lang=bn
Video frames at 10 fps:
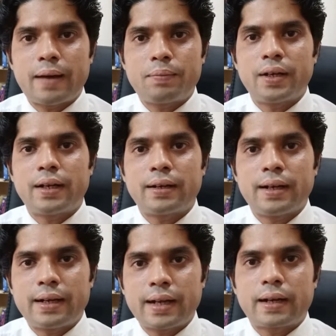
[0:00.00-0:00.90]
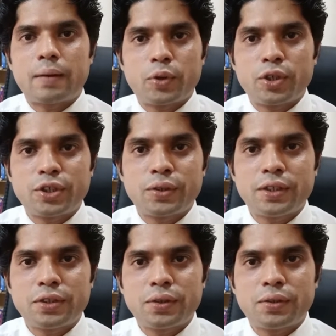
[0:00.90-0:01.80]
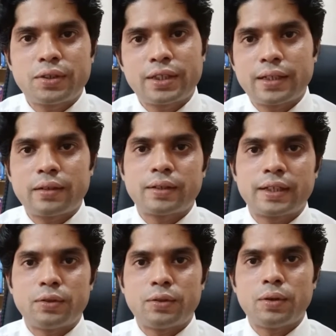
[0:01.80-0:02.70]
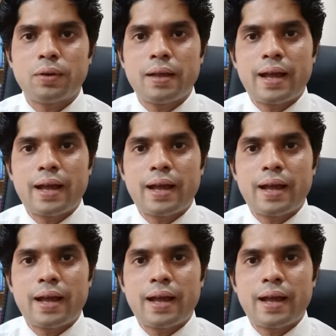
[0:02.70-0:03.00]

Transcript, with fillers: আপনার টাকা পরিশোধের জন্য সেটাও কিন্তু